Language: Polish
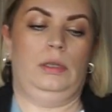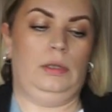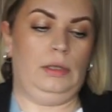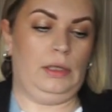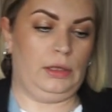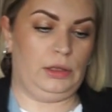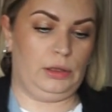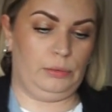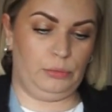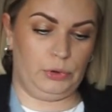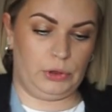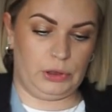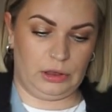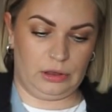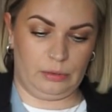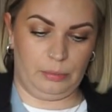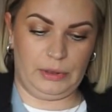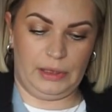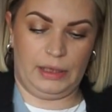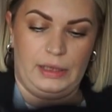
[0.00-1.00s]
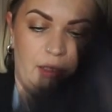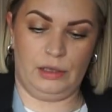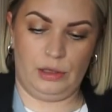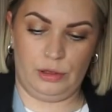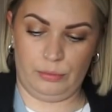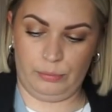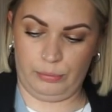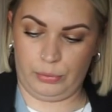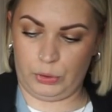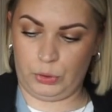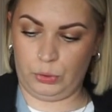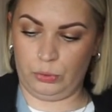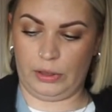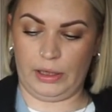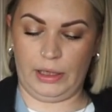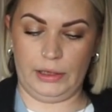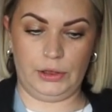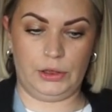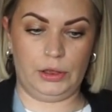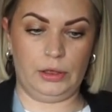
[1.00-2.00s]
Także muszę sobie
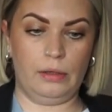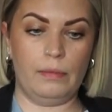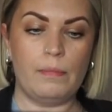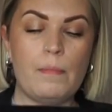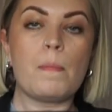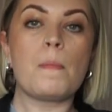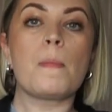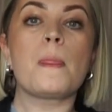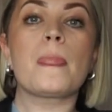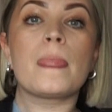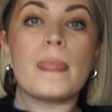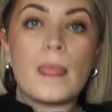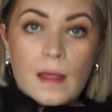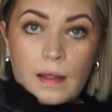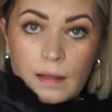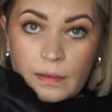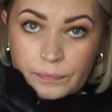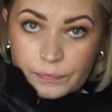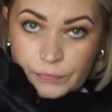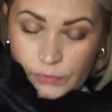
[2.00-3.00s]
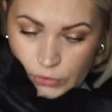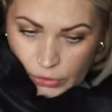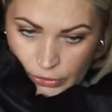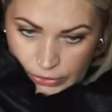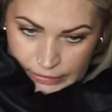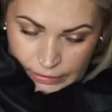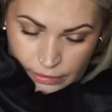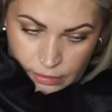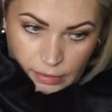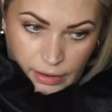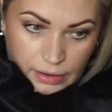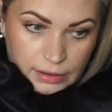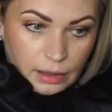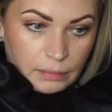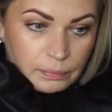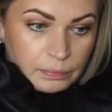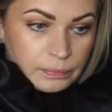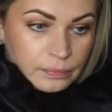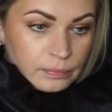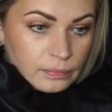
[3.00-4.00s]
poszukać. To
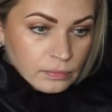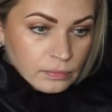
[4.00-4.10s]
zakładam.